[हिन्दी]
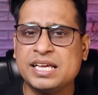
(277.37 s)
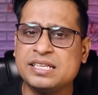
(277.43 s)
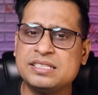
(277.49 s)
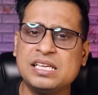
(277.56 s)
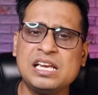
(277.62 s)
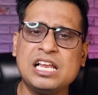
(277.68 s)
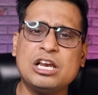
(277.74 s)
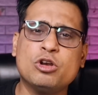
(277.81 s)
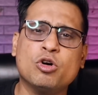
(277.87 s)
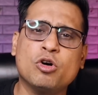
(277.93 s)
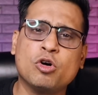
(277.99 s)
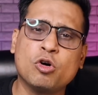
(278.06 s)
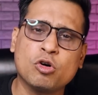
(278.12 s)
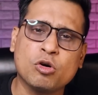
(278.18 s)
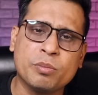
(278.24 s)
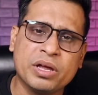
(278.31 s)
इसीलिए
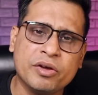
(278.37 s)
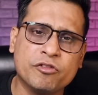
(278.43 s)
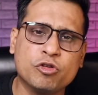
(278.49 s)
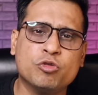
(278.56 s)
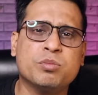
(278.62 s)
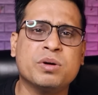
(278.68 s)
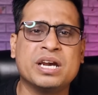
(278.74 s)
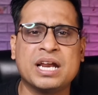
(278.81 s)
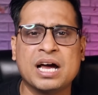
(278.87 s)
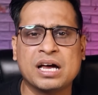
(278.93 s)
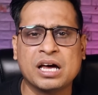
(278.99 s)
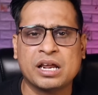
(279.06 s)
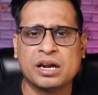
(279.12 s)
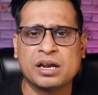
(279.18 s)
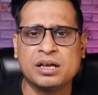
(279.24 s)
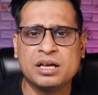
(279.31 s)
लोगों को बेवकूफ़
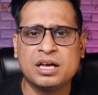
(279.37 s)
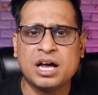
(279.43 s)
बनाकर